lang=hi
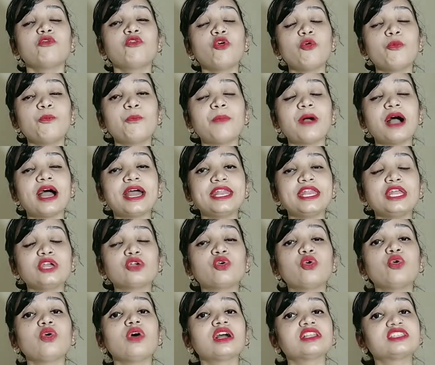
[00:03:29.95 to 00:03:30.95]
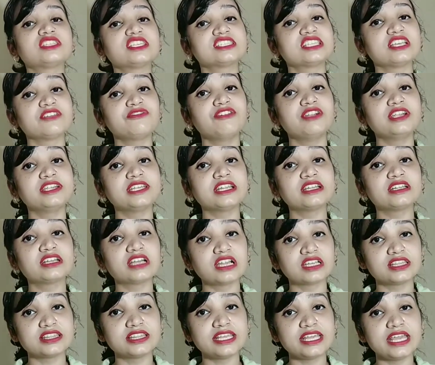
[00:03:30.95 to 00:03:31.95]
वो पानी को अच्छे से फिल्टर
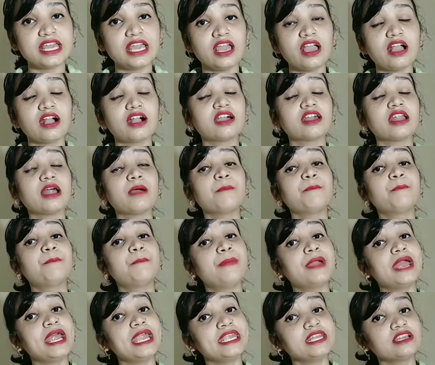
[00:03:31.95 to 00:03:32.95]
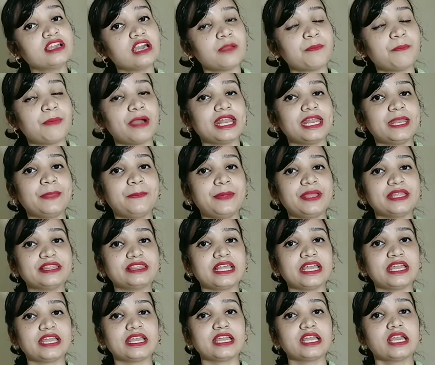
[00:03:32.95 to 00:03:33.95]
करती है अगर आप बैठ कर पानी
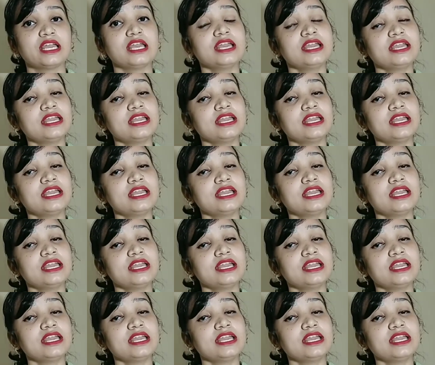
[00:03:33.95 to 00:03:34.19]
पीते हैं